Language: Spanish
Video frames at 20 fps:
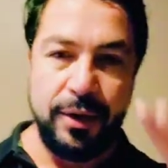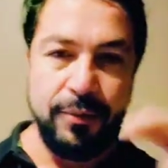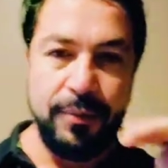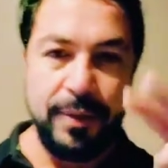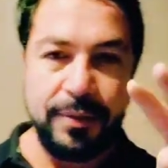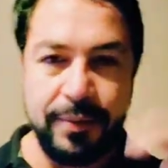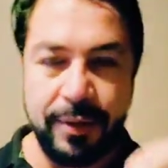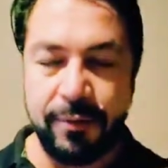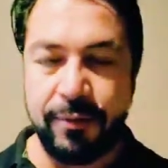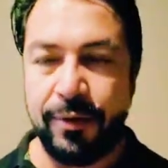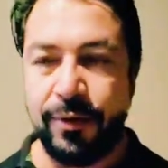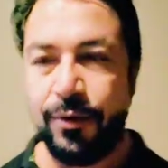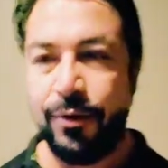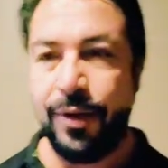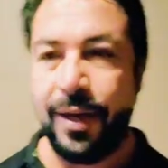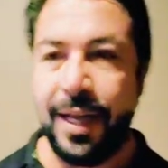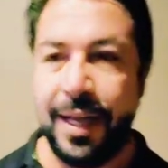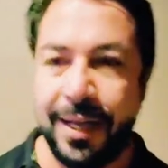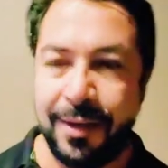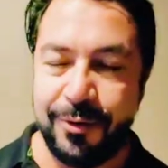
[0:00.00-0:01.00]
más bien, cuando yo
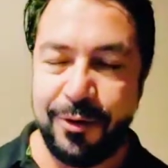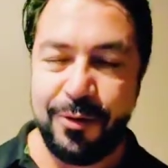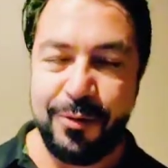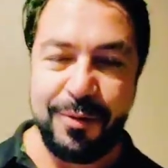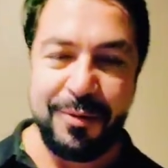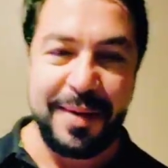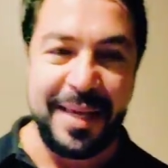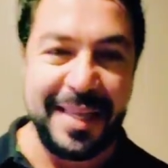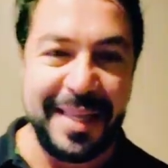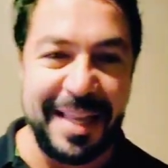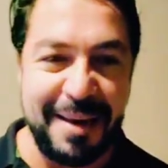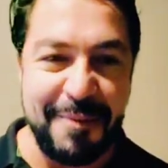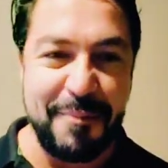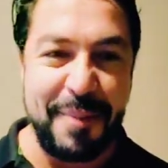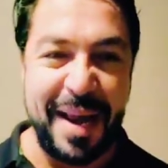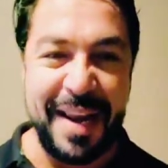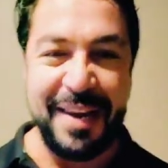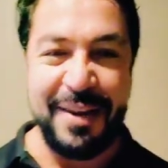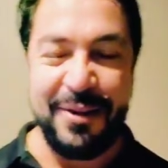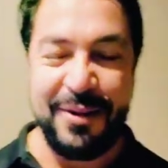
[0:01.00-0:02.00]
era, yo vivía en el
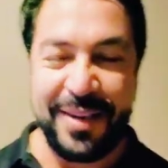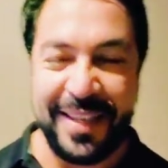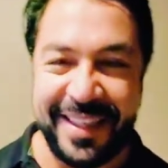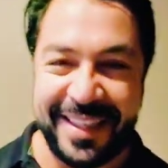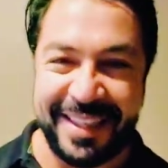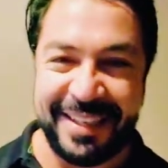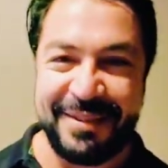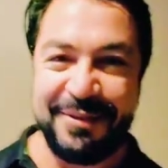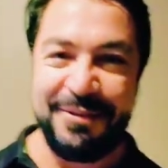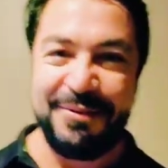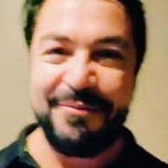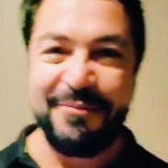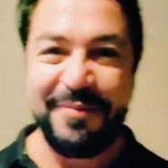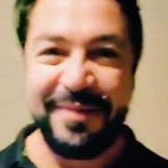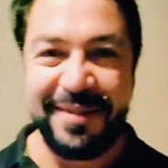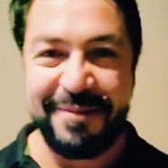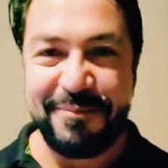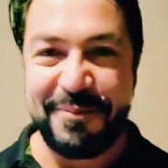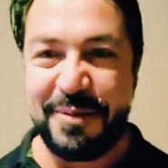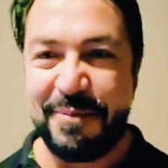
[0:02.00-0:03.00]
Paleolítico, mi